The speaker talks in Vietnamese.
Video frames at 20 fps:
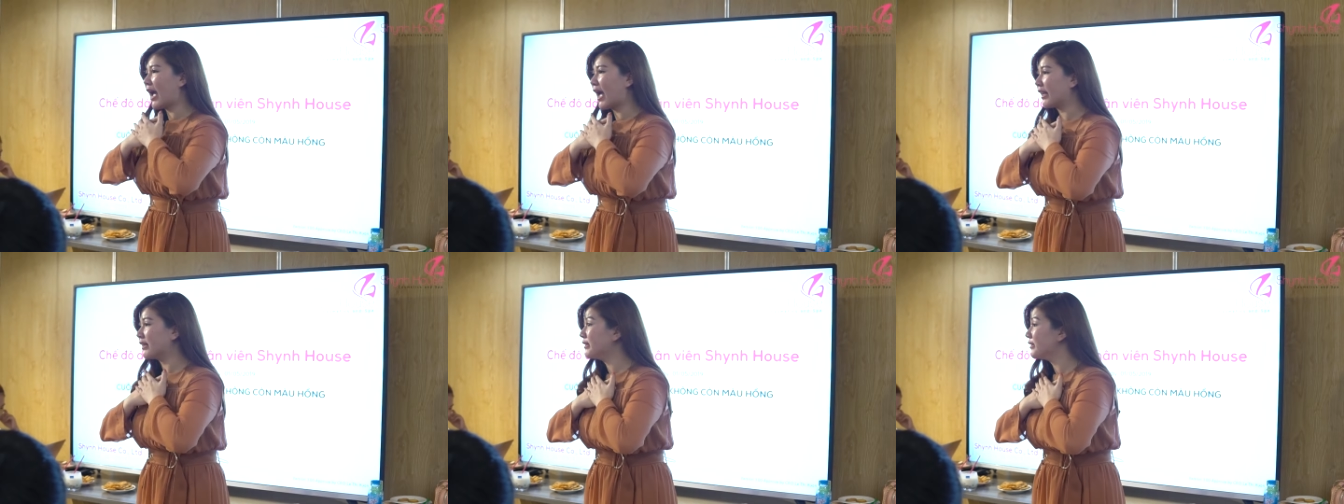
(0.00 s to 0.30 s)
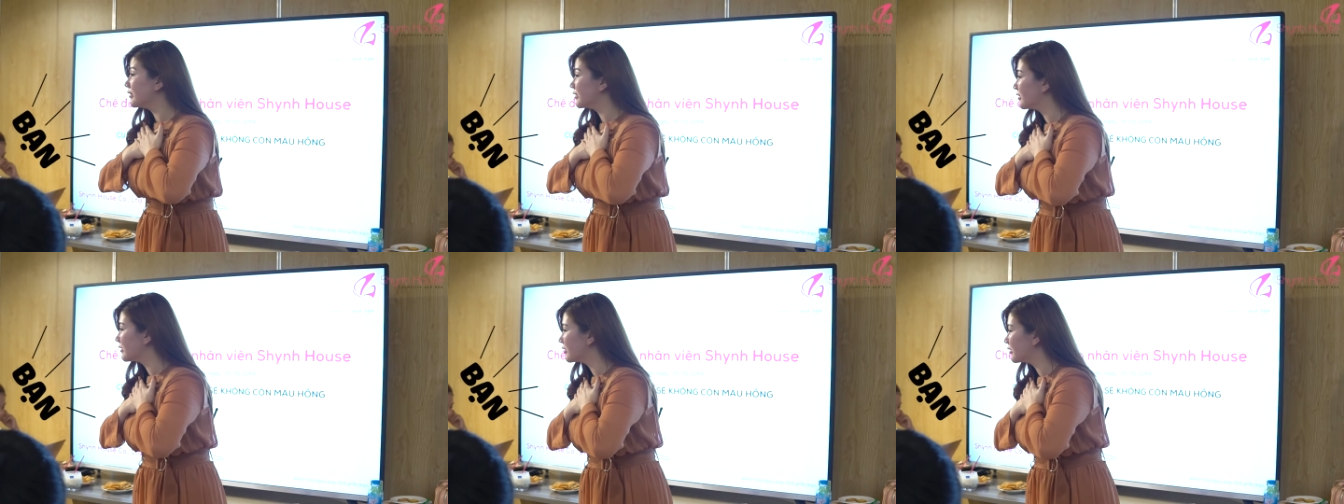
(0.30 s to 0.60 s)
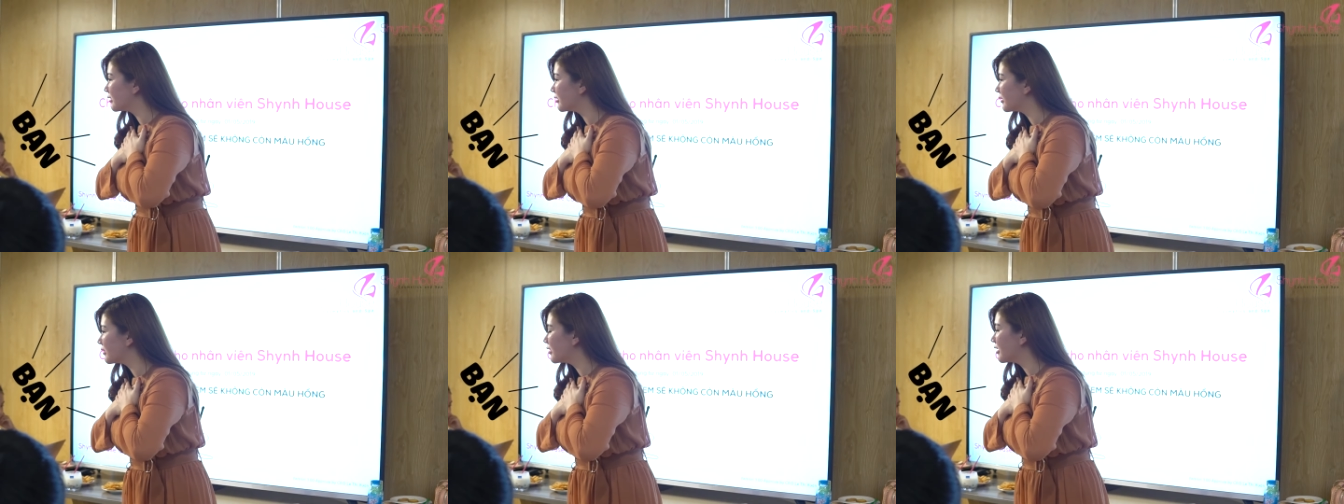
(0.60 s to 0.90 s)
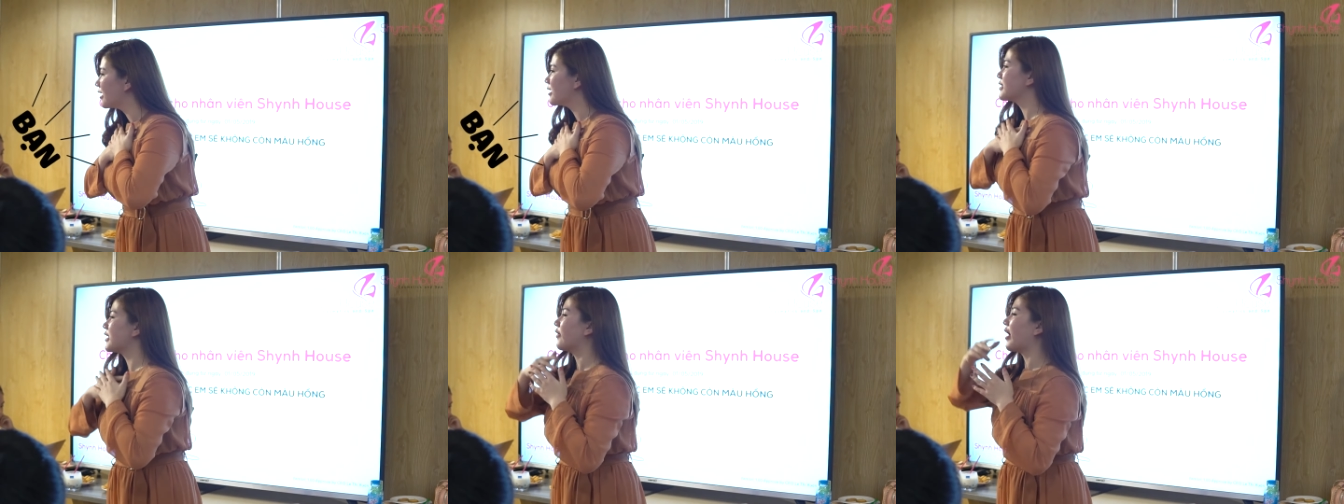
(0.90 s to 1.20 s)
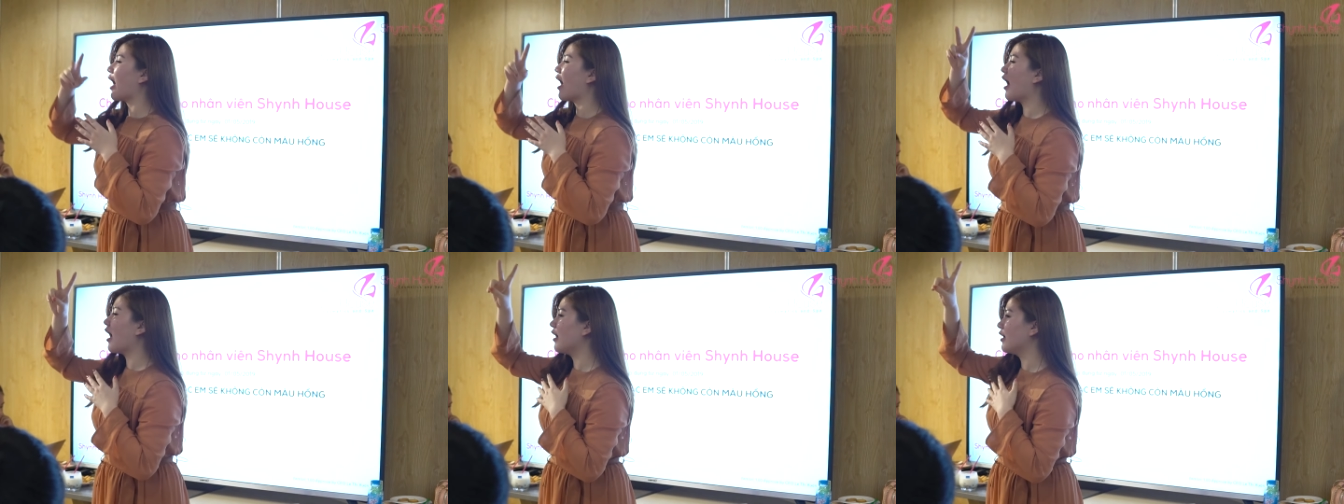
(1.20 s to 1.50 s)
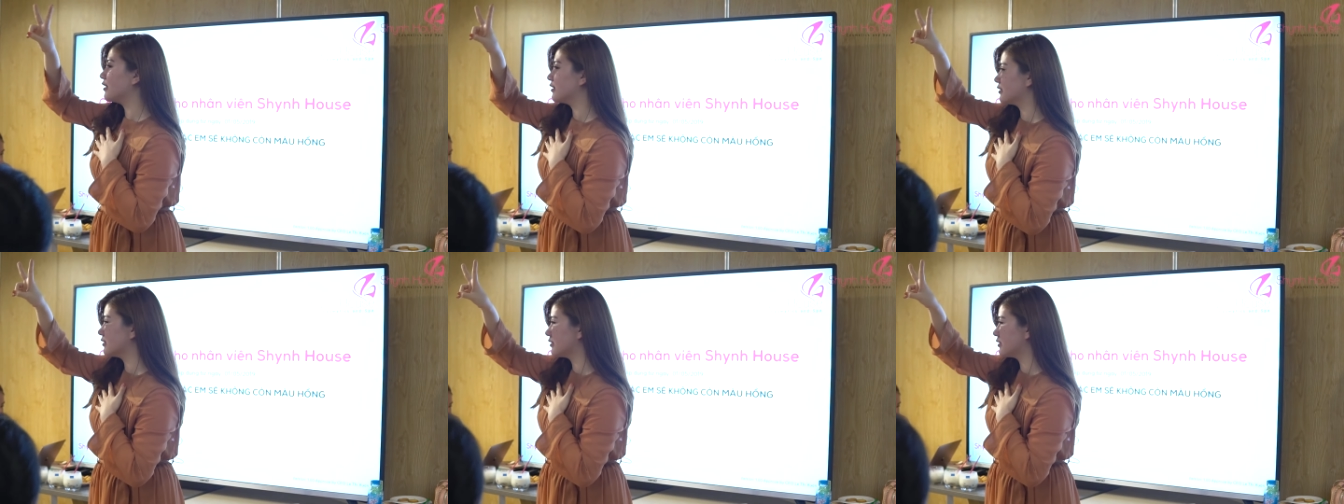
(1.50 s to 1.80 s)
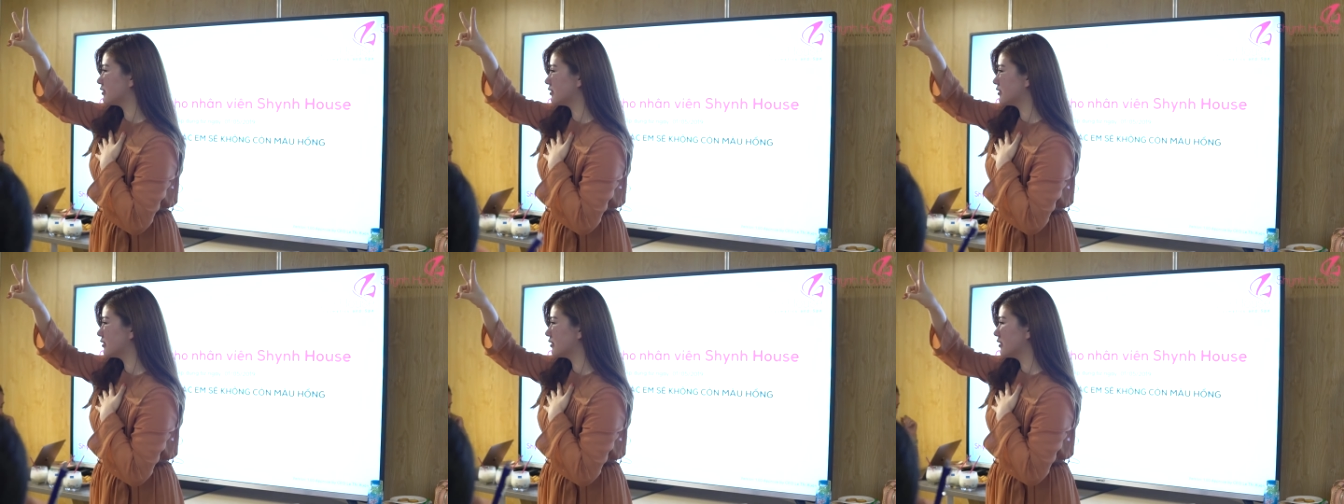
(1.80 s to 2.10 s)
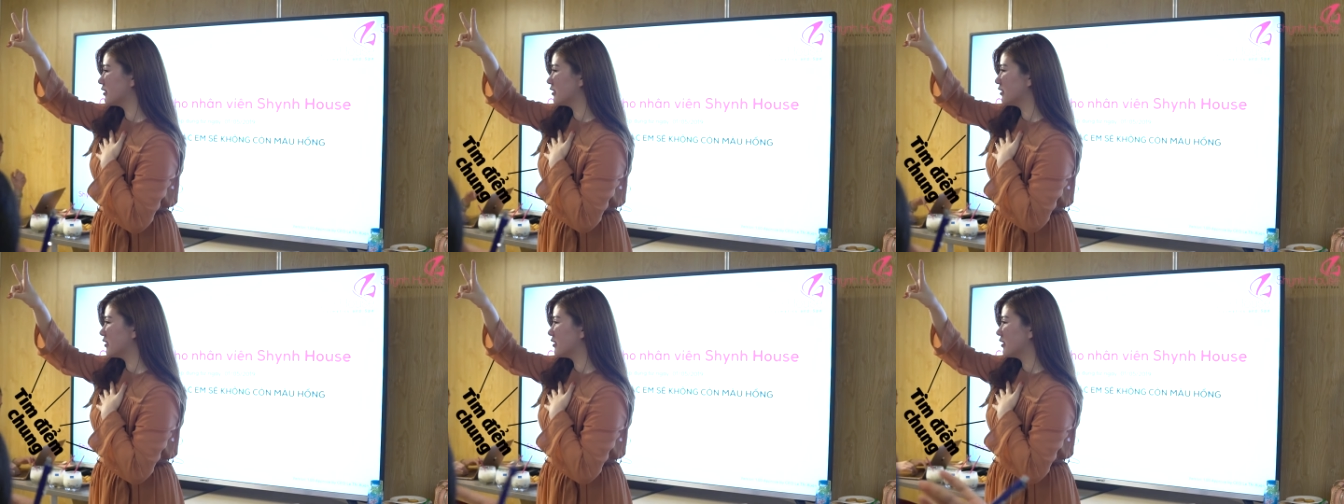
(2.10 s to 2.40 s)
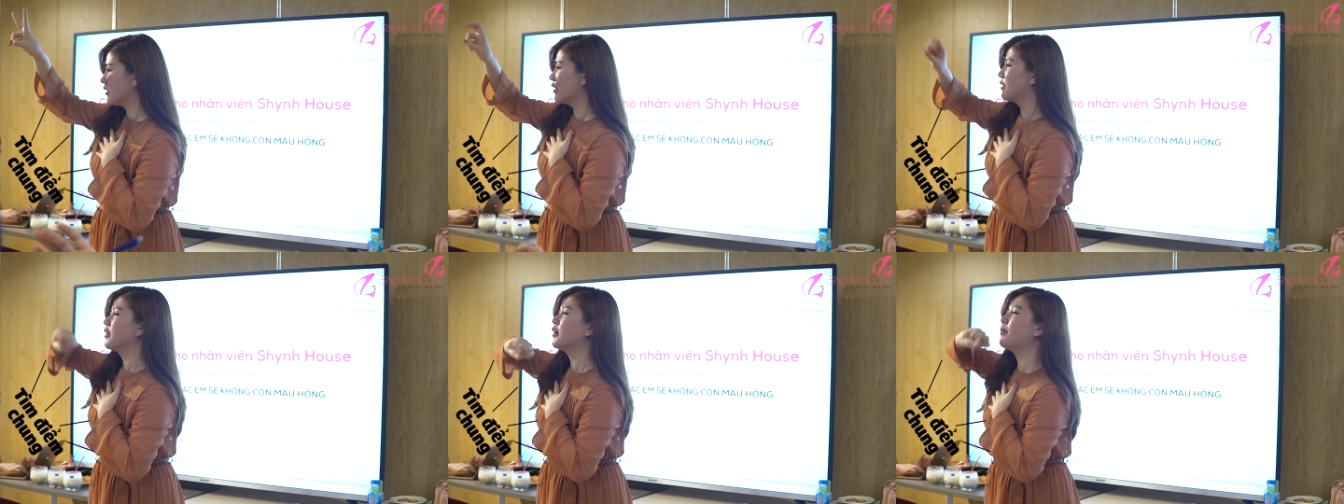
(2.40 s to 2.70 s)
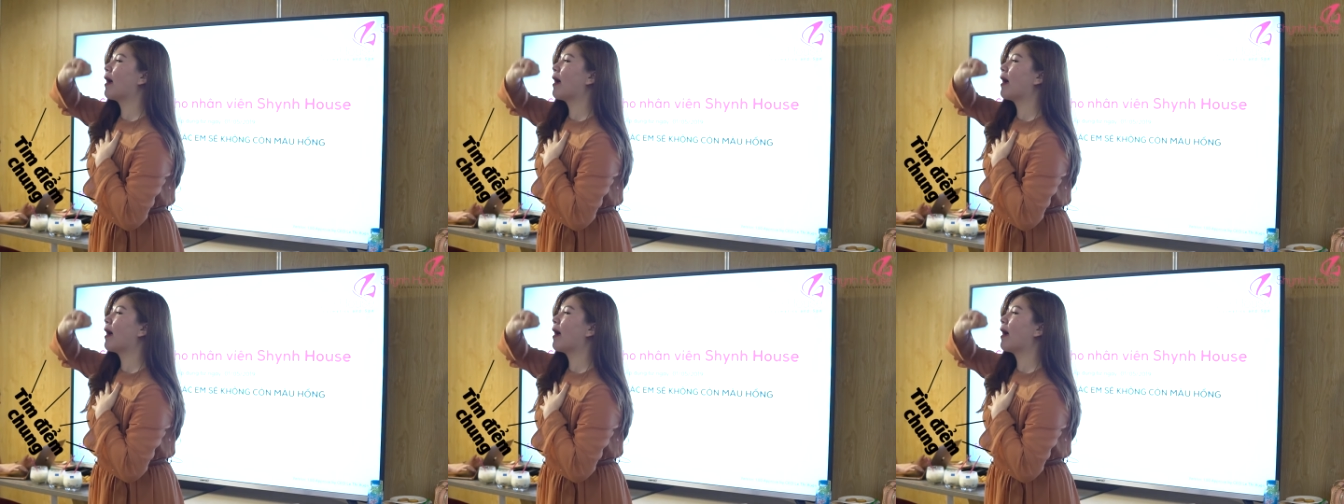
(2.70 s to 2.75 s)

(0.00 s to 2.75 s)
thành. Sau đó thứ